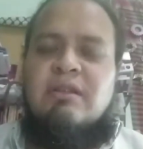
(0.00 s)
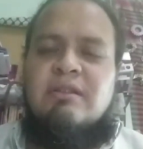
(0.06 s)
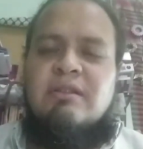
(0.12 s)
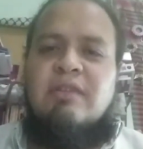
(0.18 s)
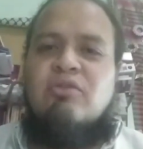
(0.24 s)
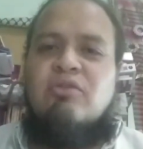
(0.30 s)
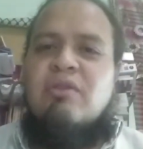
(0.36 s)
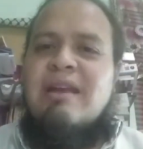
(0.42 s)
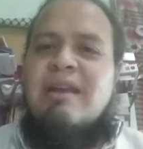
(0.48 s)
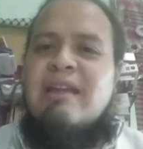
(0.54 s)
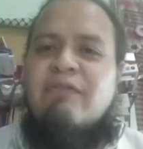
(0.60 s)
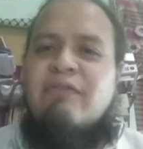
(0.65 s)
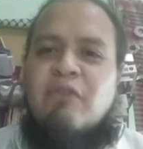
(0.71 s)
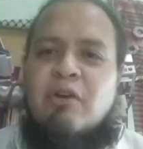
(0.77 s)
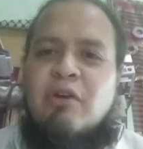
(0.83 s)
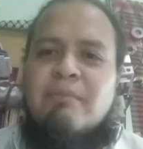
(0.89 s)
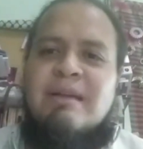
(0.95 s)
de todas las
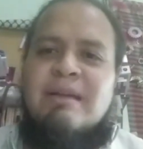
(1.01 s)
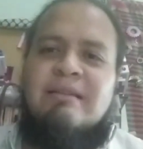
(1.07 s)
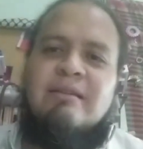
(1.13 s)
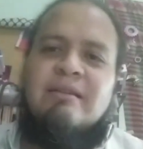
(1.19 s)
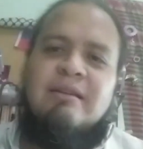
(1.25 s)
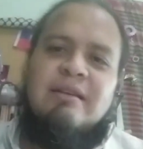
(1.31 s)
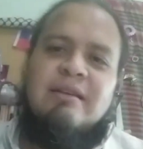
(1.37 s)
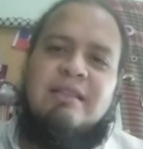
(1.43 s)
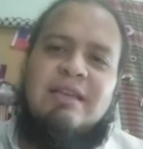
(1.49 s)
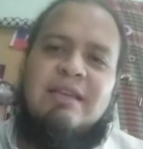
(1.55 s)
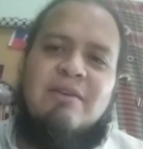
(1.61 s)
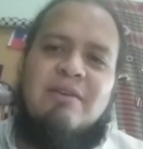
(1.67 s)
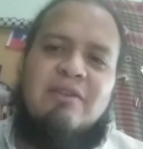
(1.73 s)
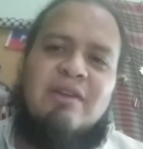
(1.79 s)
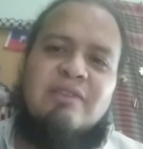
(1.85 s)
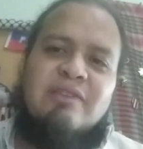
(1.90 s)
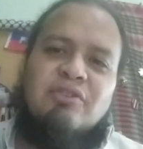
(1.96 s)
formas de
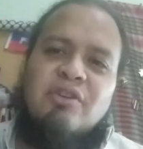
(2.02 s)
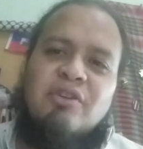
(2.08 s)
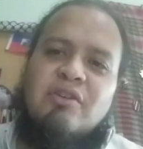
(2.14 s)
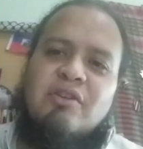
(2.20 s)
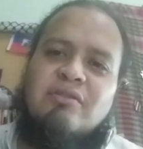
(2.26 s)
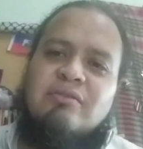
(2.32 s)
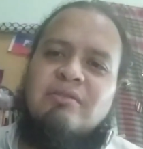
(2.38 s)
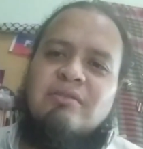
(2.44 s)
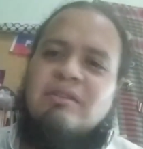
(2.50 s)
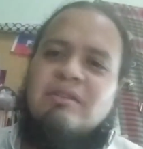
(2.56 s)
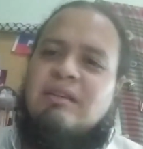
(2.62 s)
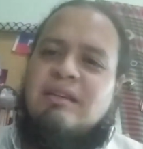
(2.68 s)
valoración,